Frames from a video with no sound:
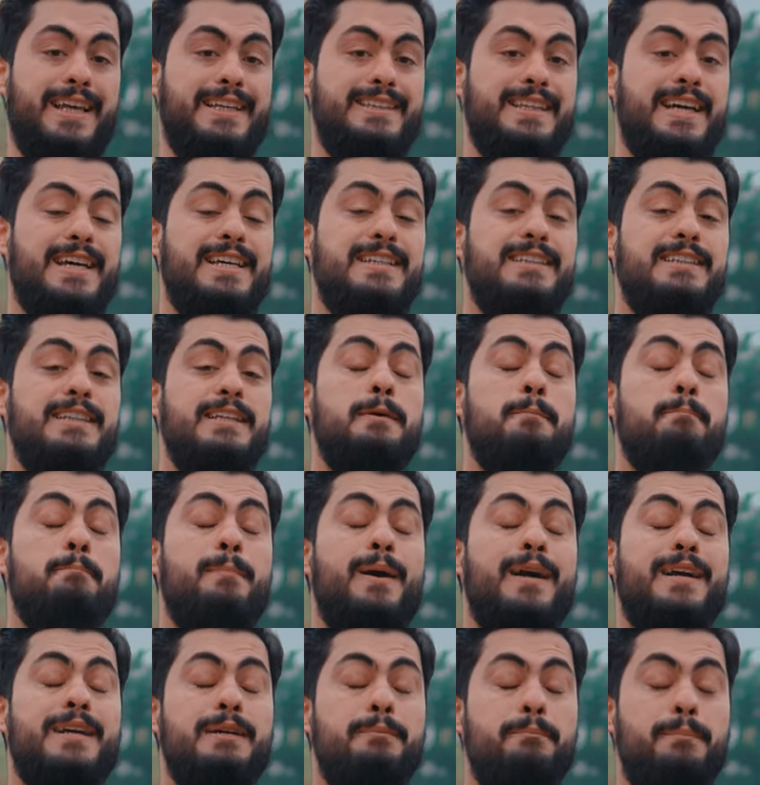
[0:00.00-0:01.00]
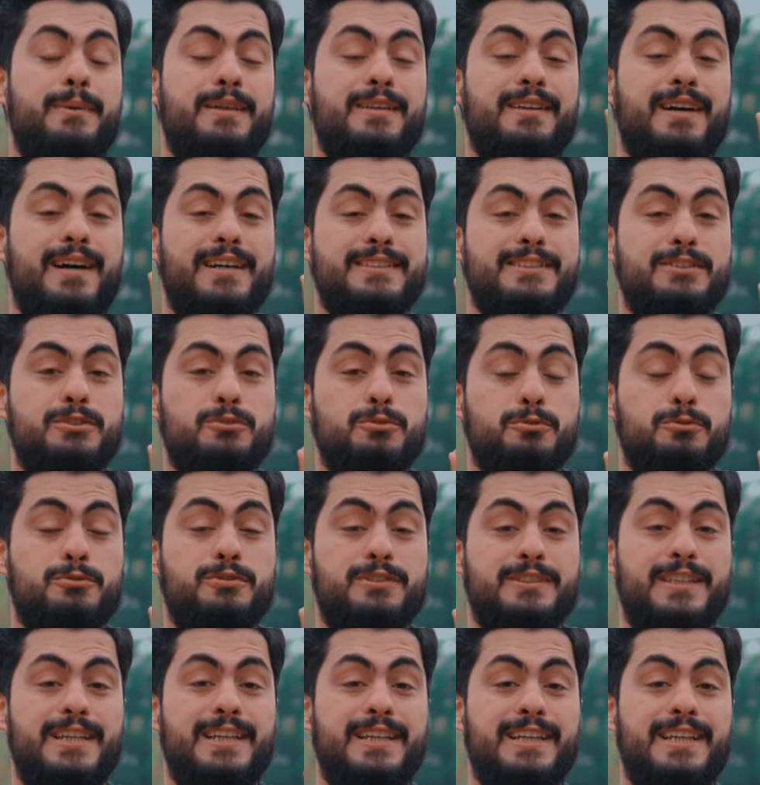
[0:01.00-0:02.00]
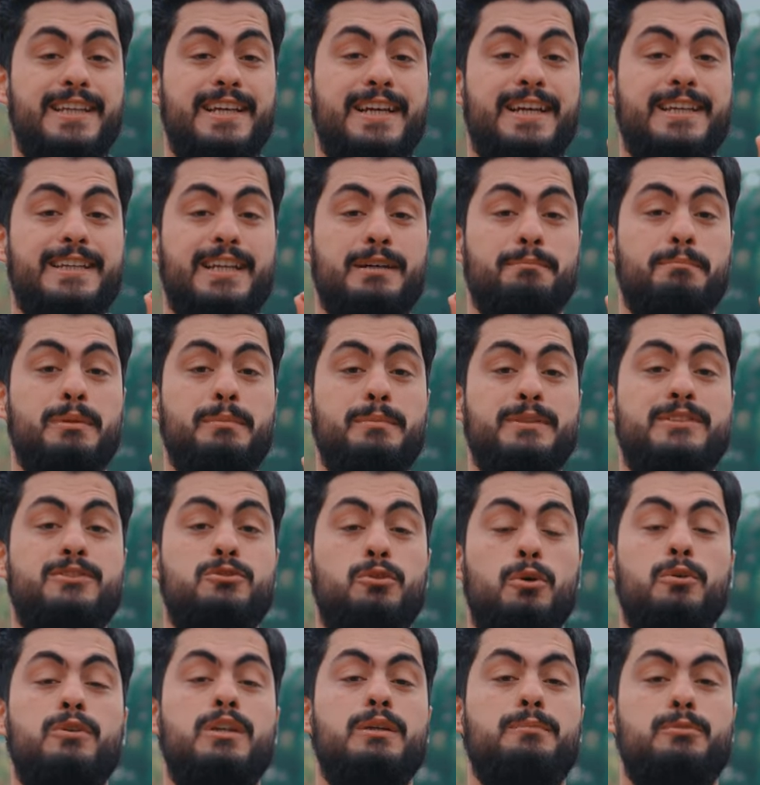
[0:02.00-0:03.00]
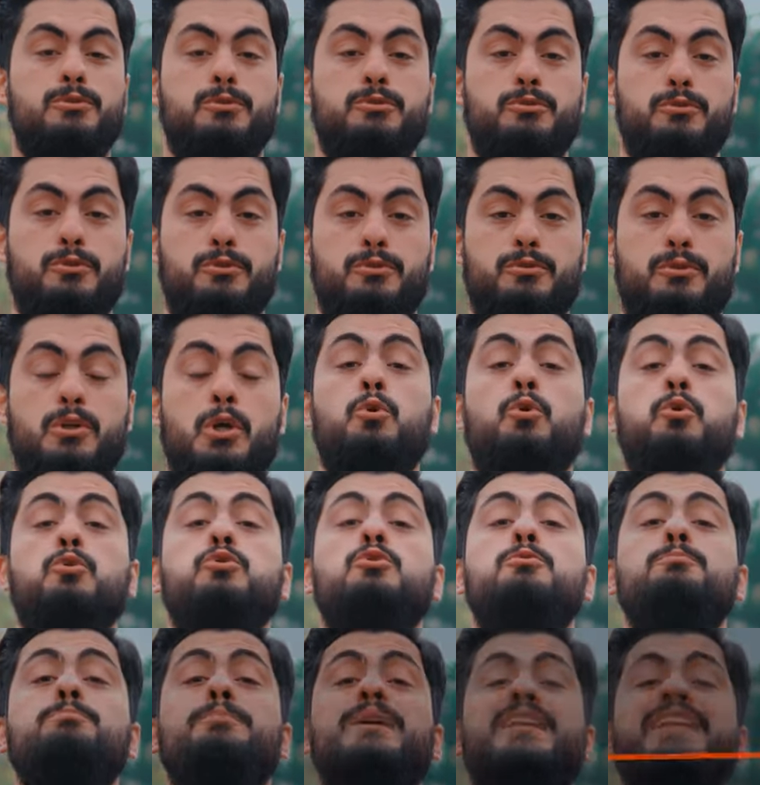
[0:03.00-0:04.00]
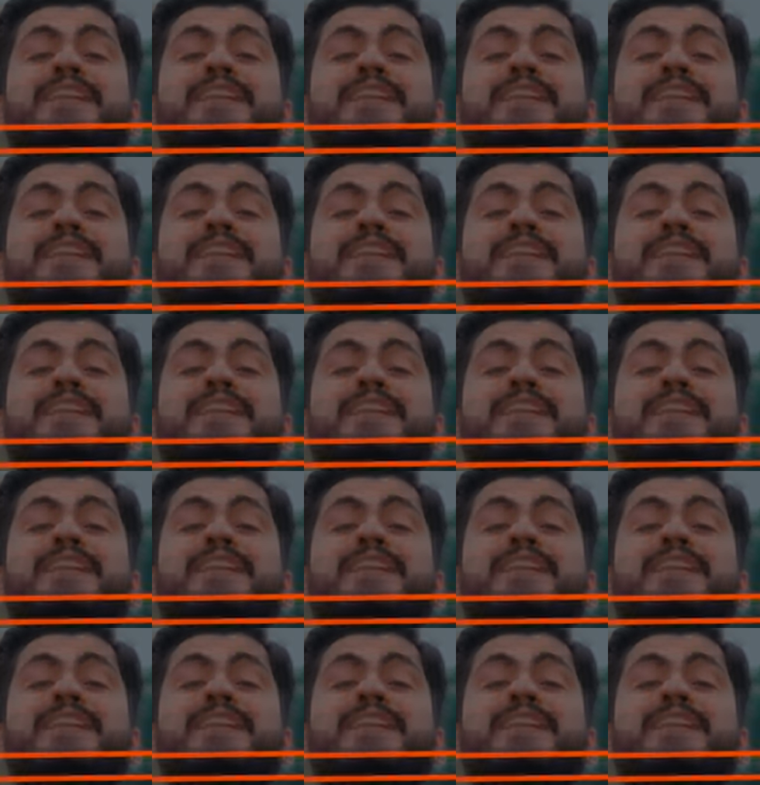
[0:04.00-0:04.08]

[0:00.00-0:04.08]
Neden? Bakın bir hadis kutsüde Rabbimiz şöyle buyuruyor. Kulum